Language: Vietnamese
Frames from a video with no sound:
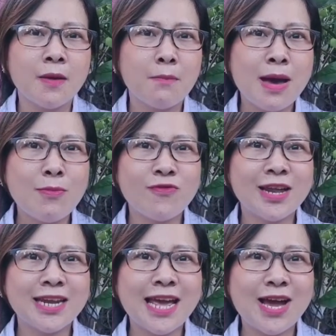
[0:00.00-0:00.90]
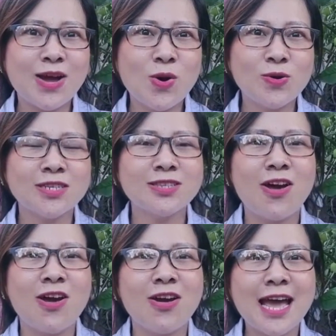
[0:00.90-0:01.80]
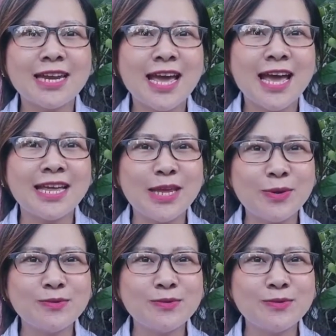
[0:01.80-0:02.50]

ba bộ phận càng hôi chứng tỏ gan càng yếu